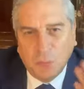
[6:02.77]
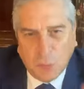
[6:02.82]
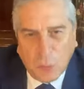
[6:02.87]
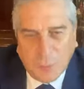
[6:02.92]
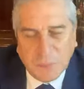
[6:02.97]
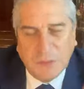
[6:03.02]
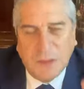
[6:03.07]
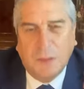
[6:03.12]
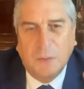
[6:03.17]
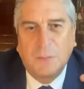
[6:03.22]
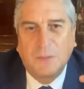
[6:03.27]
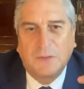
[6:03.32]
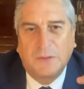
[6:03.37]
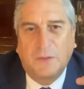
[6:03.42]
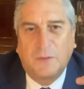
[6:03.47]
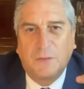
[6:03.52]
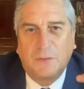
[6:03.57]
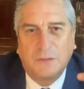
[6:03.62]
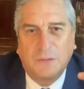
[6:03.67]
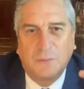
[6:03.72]
autopsia como
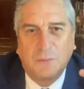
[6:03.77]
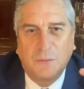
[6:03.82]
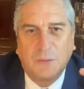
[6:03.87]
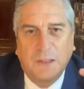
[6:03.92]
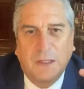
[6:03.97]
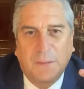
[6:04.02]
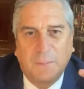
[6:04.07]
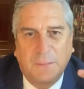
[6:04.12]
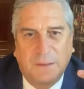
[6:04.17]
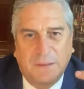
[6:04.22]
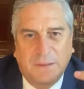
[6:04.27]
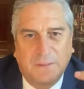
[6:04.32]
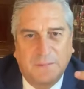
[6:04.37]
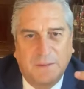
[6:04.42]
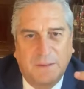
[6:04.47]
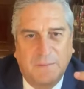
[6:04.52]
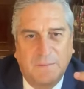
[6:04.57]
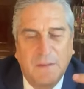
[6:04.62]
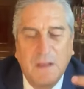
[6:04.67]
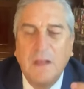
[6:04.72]
se conoce vulgarmente,
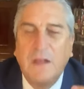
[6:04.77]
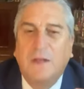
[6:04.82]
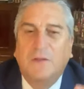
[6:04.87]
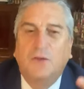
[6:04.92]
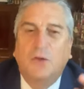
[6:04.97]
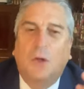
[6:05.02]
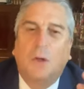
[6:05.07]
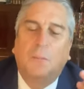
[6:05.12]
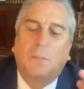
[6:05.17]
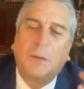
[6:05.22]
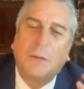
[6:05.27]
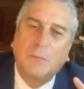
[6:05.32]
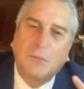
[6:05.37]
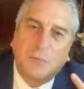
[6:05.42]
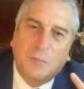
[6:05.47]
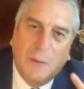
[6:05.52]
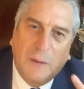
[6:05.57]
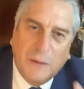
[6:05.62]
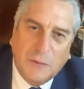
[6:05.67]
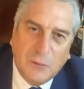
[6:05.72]
¿verdad? No lo
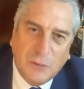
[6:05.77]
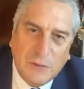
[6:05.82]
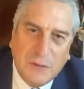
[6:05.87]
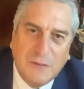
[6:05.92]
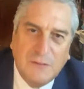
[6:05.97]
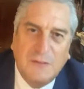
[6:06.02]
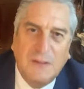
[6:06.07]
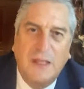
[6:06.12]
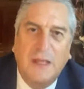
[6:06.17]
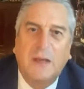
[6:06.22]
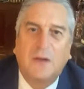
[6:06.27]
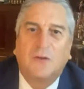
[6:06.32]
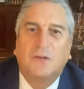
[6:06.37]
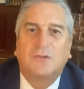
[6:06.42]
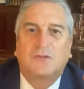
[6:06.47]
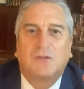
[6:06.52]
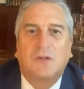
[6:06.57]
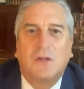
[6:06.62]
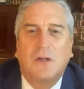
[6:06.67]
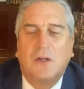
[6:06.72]
podemos probar con
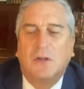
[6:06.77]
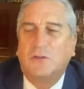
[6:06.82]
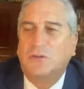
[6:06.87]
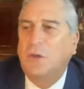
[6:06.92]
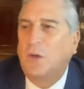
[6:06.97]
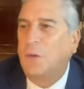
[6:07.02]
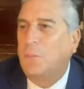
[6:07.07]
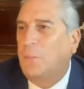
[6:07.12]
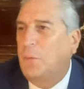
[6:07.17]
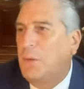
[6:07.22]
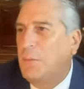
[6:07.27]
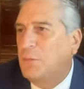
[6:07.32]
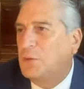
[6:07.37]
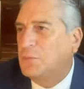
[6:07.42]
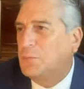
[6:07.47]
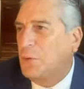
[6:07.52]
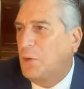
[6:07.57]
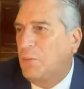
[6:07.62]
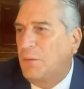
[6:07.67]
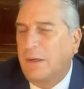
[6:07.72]
testigos, no lo
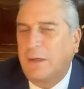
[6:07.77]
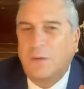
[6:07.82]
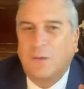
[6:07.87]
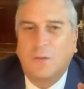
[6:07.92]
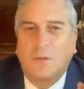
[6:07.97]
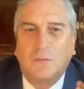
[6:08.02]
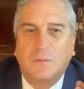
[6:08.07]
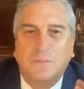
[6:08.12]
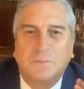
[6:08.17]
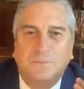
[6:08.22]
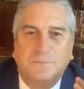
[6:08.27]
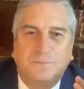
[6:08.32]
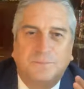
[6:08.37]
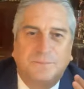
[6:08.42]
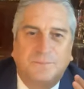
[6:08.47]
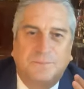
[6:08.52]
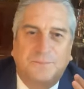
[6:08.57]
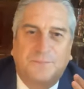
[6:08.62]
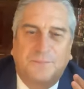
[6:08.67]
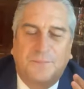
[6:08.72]
podemos probar con
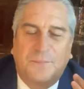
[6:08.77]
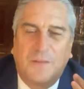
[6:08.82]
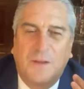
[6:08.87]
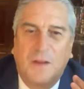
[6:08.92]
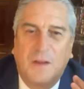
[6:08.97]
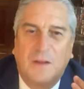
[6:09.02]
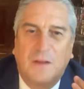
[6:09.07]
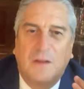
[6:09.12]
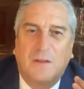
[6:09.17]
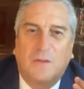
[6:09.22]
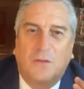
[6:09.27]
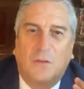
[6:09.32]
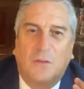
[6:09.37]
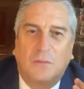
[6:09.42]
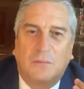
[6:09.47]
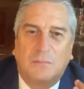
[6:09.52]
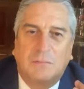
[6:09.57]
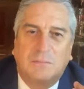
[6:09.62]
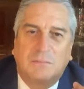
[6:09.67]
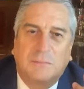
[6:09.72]

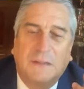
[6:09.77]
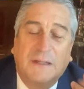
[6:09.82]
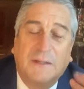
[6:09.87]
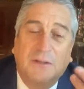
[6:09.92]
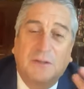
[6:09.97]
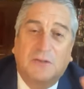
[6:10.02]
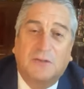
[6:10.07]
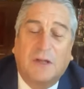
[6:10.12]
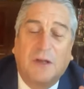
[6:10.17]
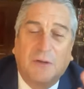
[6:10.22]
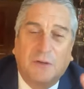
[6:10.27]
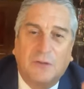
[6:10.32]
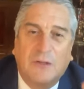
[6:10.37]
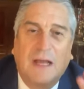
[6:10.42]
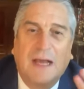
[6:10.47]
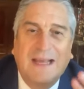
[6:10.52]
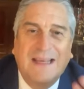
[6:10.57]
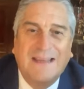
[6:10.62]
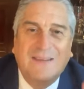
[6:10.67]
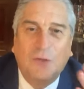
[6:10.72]
con medios que no
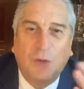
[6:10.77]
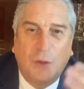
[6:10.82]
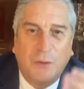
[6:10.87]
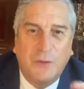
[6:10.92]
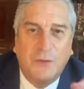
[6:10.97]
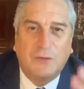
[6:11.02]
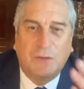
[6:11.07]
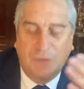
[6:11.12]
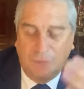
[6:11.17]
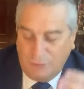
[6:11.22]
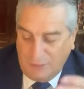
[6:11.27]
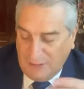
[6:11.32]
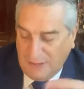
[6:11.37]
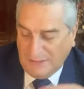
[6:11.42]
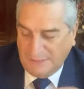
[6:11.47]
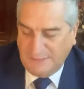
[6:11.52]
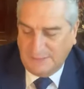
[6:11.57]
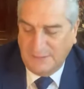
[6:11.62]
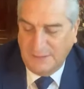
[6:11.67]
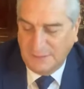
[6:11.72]
sean idóneos,
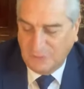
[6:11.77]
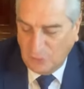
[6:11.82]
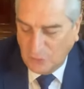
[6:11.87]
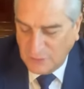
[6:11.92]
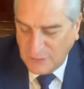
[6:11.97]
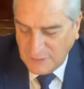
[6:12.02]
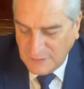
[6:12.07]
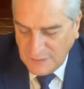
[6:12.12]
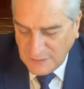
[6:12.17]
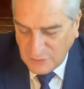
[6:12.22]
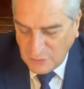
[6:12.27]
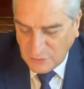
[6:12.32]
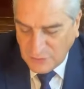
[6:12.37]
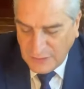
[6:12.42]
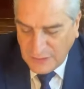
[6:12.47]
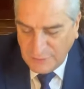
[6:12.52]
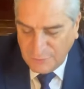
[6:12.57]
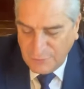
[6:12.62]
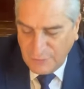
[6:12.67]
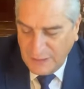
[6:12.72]
eficaces. Entonces eso
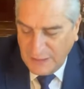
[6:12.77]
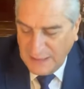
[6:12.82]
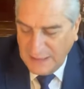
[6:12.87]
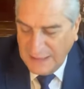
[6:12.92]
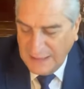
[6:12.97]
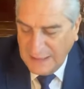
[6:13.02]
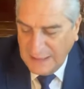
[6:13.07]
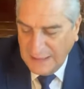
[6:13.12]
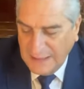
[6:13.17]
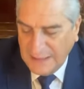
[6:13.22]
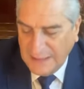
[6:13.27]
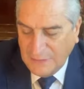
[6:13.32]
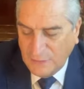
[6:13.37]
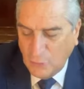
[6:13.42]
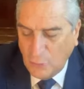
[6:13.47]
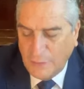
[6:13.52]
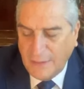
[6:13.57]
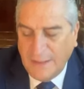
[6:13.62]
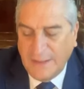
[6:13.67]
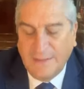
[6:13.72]
se refiere a la
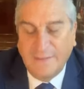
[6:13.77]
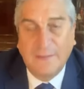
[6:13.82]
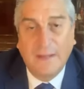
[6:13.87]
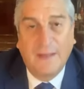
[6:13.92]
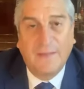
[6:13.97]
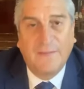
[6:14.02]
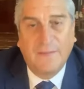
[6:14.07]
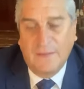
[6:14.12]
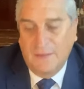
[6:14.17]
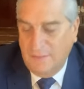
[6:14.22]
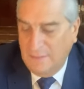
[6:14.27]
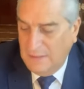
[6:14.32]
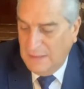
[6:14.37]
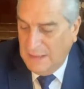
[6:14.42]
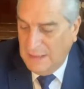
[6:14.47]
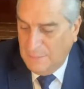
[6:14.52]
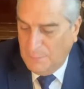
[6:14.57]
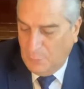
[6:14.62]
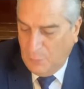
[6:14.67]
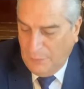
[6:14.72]
idoneidad
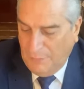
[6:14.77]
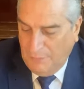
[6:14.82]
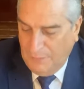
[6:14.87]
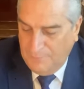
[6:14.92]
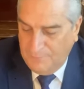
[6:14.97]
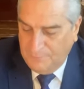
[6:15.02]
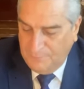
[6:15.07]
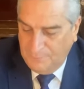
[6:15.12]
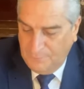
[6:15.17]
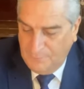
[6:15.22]
de la prueba.